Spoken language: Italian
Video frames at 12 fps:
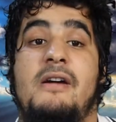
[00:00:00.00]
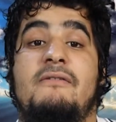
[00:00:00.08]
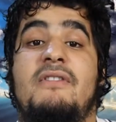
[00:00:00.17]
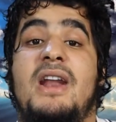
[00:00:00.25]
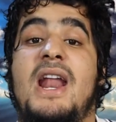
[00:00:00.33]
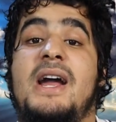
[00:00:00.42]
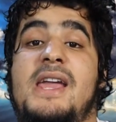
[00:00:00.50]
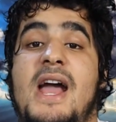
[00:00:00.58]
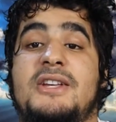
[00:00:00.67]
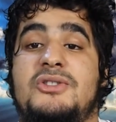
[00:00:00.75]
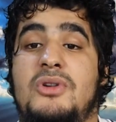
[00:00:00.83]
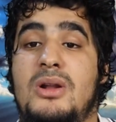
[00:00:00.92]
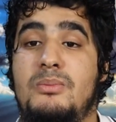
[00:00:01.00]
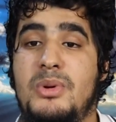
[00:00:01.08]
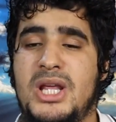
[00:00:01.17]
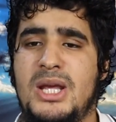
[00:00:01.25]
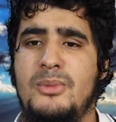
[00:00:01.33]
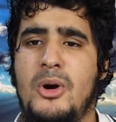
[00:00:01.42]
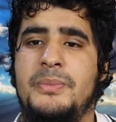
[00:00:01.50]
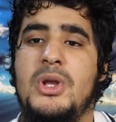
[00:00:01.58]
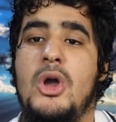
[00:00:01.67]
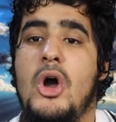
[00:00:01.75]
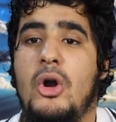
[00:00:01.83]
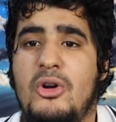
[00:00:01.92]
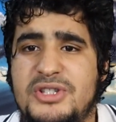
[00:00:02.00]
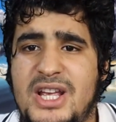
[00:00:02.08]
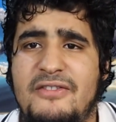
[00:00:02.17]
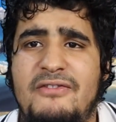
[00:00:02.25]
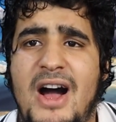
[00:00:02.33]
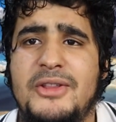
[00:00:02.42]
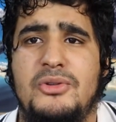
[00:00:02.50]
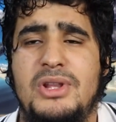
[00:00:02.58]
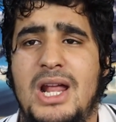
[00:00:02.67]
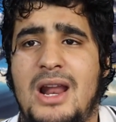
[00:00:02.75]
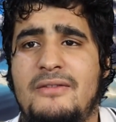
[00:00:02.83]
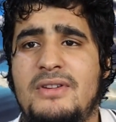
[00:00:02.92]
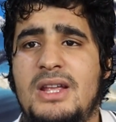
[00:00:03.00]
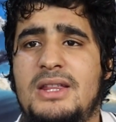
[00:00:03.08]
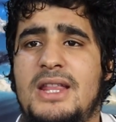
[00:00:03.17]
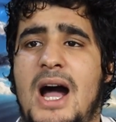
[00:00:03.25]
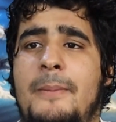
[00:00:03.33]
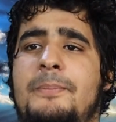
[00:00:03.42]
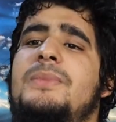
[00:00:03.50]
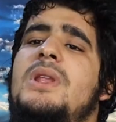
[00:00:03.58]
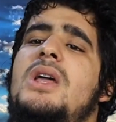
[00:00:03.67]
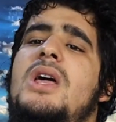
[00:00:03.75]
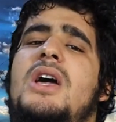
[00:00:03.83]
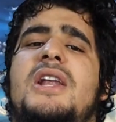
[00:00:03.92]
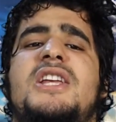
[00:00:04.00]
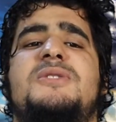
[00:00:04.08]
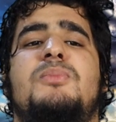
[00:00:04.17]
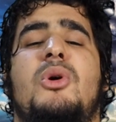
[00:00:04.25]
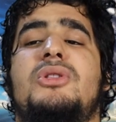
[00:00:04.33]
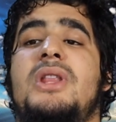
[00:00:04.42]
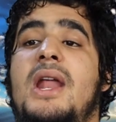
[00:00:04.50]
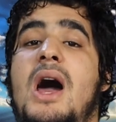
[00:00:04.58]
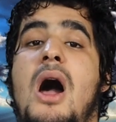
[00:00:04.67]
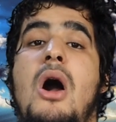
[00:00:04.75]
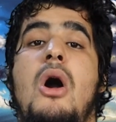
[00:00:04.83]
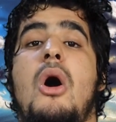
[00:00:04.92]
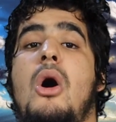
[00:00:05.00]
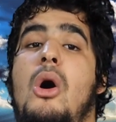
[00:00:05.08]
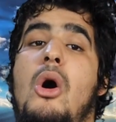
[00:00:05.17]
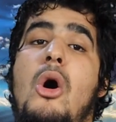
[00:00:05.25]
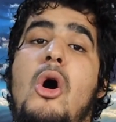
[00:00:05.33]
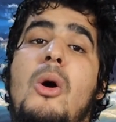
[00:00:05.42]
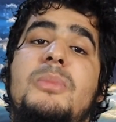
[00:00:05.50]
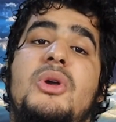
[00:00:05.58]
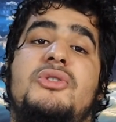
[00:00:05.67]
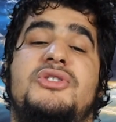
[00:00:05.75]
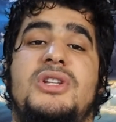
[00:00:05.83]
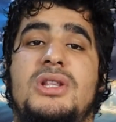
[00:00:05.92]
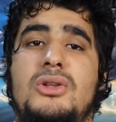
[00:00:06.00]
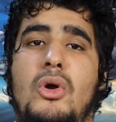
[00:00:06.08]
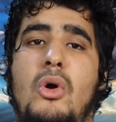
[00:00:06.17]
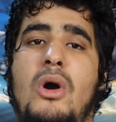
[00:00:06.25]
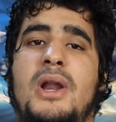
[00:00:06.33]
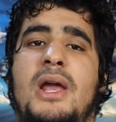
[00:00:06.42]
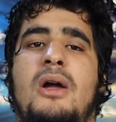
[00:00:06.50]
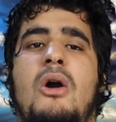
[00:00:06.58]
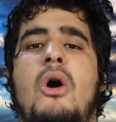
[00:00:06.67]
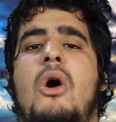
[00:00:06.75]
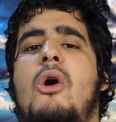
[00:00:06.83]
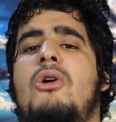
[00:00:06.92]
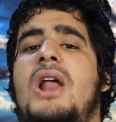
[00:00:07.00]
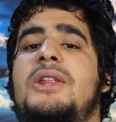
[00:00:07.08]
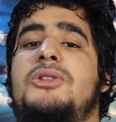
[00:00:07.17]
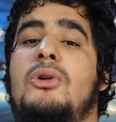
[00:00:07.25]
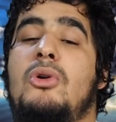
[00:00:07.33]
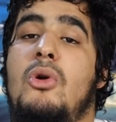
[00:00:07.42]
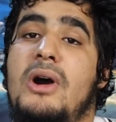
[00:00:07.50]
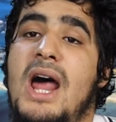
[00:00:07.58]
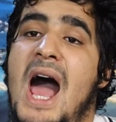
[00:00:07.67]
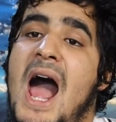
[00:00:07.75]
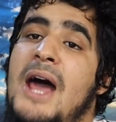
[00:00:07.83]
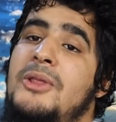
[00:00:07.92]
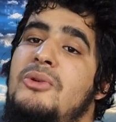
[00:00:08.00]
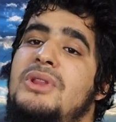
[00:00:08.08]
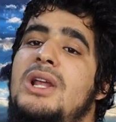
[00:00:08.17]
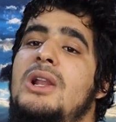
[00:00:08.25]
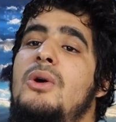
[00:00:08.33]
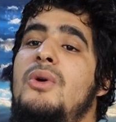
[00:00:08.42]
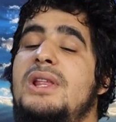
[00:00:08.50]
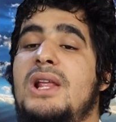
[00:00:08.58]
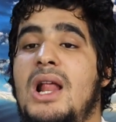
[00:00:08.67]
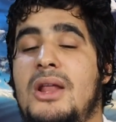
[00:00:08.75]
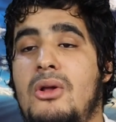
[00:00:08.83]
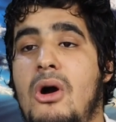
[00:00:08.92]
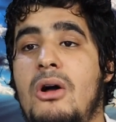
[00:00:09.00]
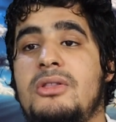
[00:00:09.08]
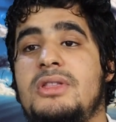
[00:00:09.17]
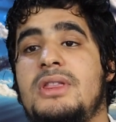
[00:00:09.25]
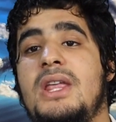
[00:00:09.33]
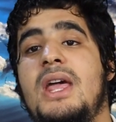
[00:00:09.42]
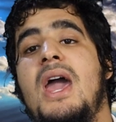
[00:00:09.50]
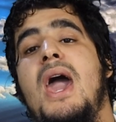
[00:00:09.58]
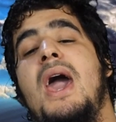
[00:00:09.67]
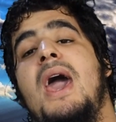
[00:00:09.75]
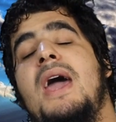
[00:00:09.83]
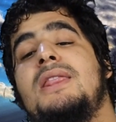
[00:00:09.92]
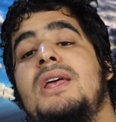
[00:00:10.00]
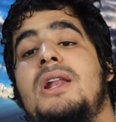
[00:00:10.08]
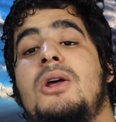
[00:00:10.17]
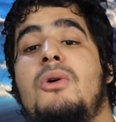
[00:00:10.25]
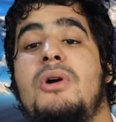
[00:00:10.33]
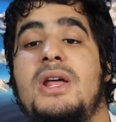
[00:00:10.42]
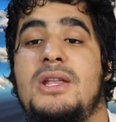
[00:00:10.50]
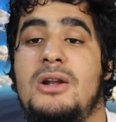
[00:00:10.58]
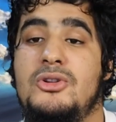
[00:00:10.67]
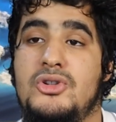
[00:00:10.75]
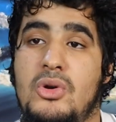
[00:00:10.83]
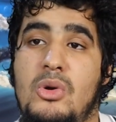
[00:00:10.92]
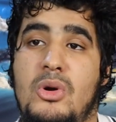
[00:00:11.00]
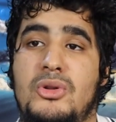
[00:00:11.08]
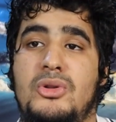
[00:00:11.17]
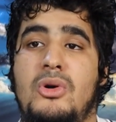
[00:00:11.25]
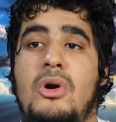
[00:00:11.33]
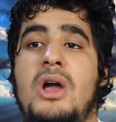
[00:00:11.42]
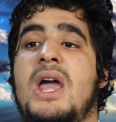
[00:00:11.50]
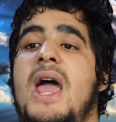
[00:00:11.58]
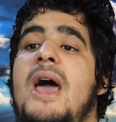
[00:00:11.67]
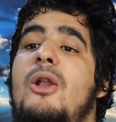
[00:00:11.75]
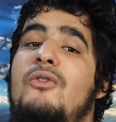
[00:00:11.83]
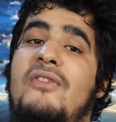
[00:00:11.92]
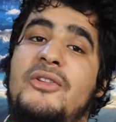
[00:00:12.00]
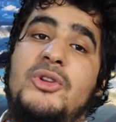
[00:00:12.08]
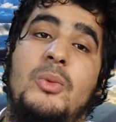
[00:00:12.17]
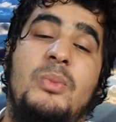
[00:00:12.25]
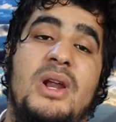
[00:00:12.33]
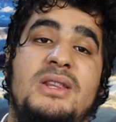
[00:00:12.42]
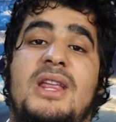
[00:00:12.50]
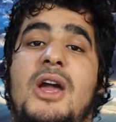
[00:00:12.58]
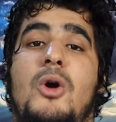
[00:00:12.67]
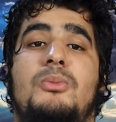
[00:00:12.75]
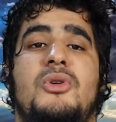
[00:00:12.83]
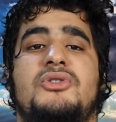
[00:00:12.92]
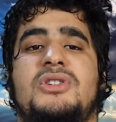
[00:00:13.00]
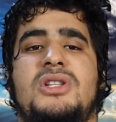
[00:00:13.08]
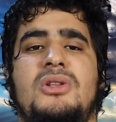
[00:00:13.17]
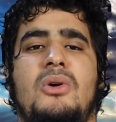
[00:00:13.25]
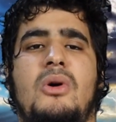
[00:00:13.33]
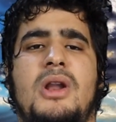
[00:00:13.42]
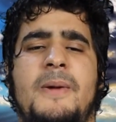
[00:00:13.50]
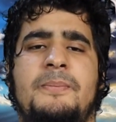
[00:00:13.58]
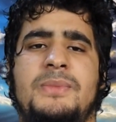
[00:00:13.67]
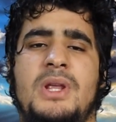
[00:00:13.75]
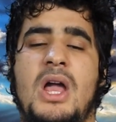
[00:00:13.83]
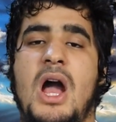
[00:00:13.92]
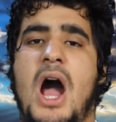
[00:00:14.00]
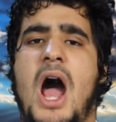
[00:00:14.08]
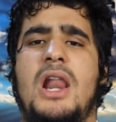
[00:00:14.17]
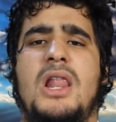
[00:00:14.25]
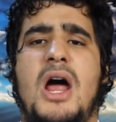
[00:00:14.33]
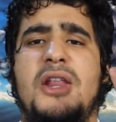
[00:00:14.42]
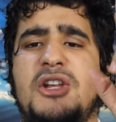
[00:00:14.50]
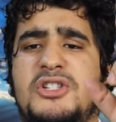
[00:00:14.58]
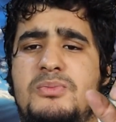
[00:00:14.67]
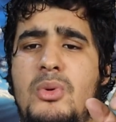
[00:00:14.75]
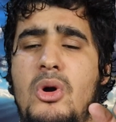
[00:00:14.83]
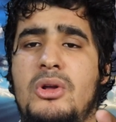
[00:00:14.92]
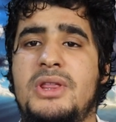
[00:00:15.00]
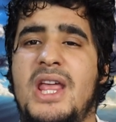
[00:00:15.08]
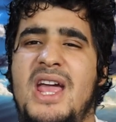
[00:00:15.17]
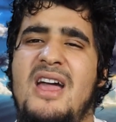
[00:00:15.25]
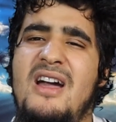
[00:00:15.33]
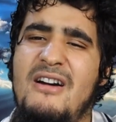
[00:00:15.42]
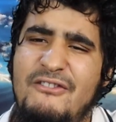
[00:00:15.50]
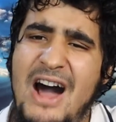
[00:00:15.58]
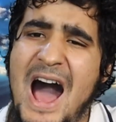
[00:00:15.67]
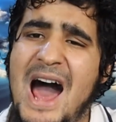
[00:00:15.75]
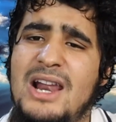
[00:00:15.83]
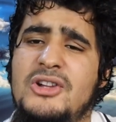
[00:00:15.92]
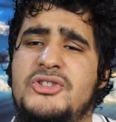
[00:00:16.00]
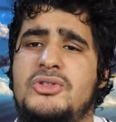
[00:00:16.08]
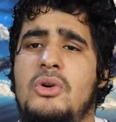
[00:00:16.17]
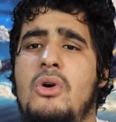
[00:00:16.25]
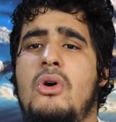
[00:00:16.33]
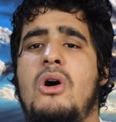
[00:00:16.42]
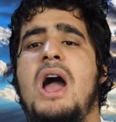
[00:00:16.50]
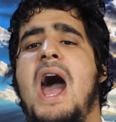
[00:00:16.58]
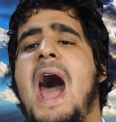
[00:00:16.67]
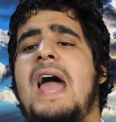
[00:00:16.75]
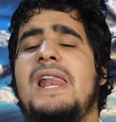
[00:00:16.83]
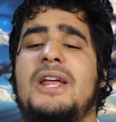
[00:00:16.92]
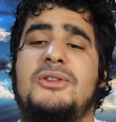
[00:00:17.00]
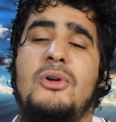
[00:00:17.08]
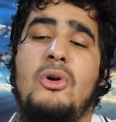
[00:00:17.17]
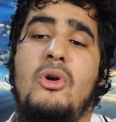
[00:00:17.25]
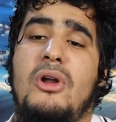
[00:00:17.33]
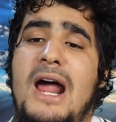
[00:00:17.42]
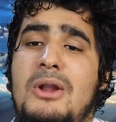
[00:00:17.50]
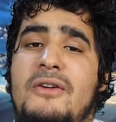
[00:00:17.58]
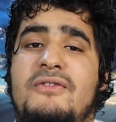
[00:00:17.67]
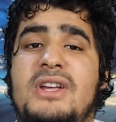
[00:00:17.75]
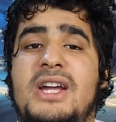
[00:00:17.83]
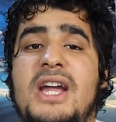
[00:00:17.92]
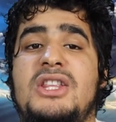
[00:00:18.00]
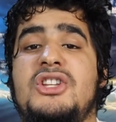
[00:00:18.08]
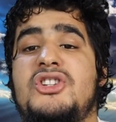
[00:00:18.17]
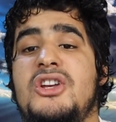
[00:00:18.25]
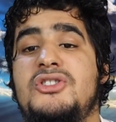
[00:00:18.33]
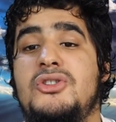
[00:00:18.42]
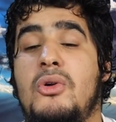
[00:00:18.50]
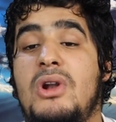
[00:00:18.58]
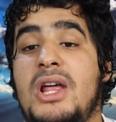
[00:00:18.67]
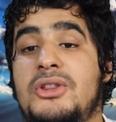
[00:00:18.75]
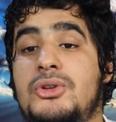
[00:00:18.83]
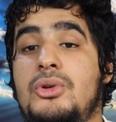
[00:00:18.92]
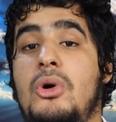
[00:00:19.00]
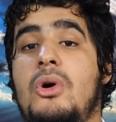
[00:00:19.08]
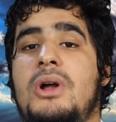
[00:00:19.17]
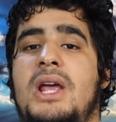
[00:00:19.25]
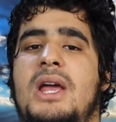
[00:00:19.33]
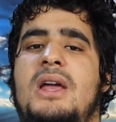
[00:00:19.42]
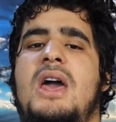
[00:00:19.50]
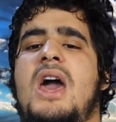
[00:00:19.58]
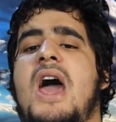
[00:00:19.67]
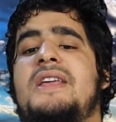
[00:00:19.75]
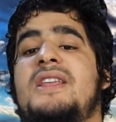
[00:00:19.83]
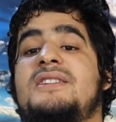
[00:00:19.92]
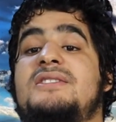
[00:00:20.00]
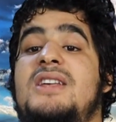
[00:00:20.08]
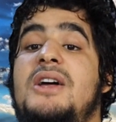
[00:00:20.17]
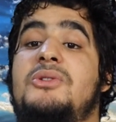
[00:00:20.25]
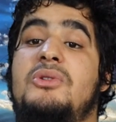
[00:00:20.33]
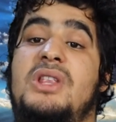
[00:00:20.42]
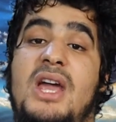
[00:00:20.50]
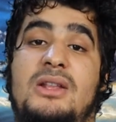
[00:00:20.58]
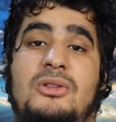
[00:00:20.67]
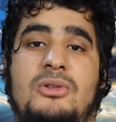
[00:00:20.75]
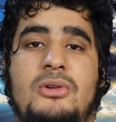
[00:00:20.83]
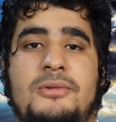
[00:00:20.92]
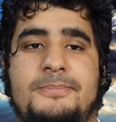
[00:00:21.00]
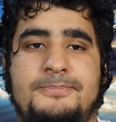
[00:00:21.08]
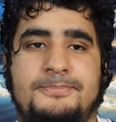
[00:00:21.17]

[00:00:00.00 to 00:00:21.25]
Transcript: Verrà chiesto al primo: Cosa hai fatto nella vita? risponderà, Oh mio Signore, ho letto il Corano nelle ore della notte e nelle ore del giorno, e l'ho fatto per te, oh mio Signore. Allah risponde, Falso, hai letto il Corano affinché dicessero lettore, ed è stato detto.